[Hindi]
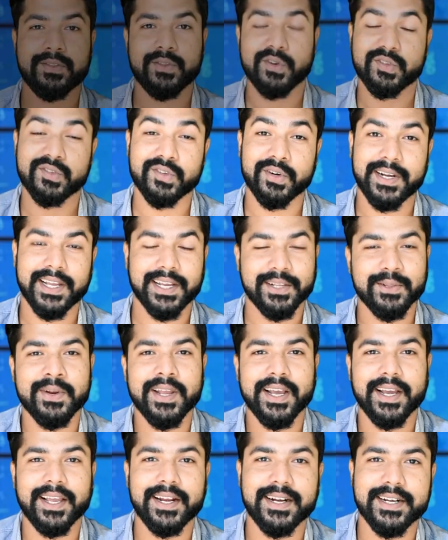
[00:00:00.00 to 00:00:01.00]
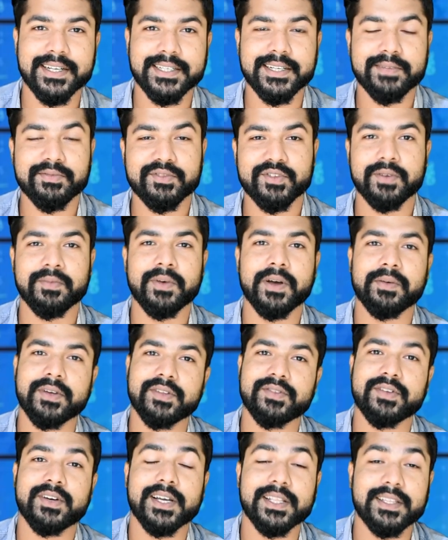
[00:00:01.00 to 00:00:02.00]
दोस्तों टेक दुनिया के लेटेस्ट एपिसोड में
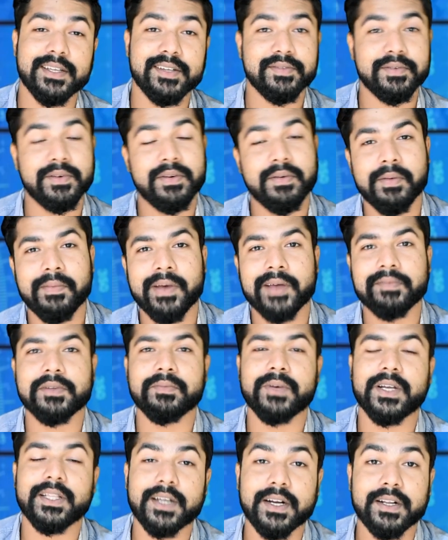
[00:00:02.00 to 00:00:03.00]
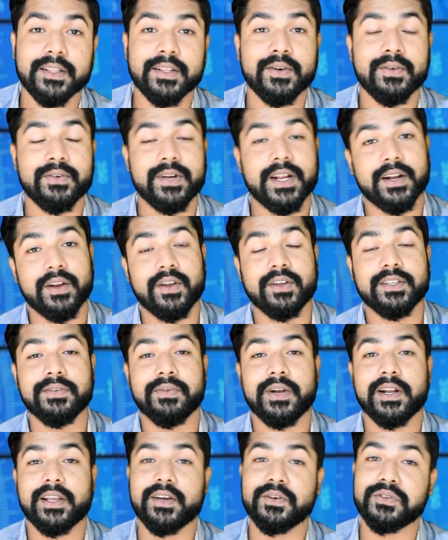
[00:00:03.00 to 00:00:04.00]
आपका स्वागत है इस वीडियो में आपसे बात करता हूँ टेक्नोलॉजी
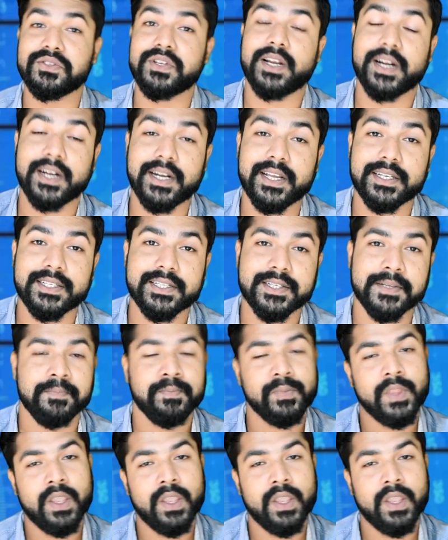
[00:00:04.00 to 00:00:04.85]
वर्ल्ड के कुछ लेटेस्ट